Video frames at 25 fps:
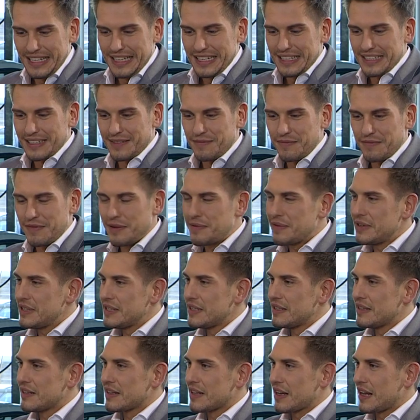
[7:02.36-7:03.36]
Ähm, wie
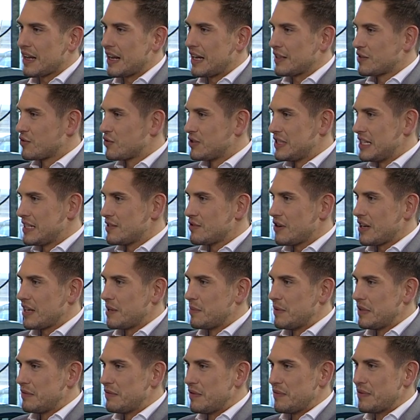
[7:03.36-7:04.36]
viel hast du, zählst du eigentlich
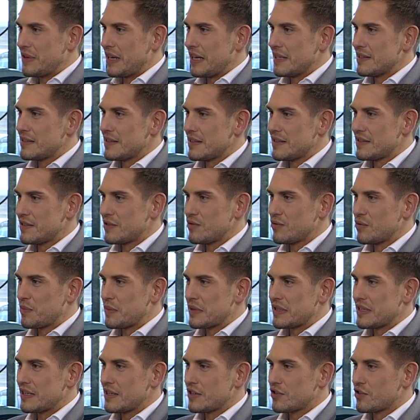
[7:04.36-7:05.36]
mit, wie viele Einsätze du
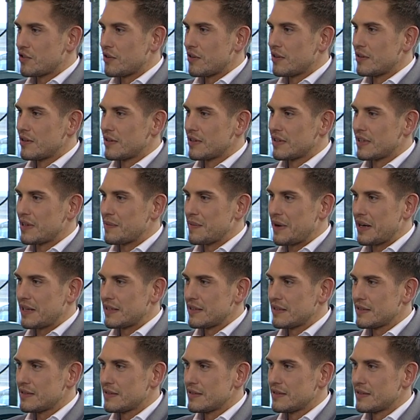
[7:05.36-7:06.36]
bisher schon gemacht
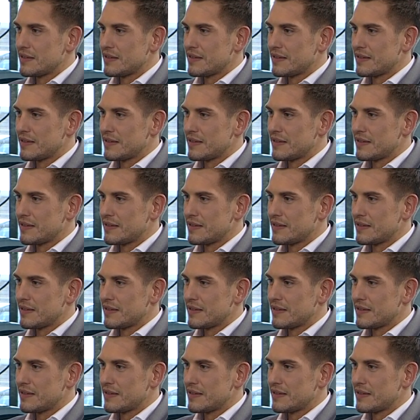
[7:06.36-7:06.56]
hast?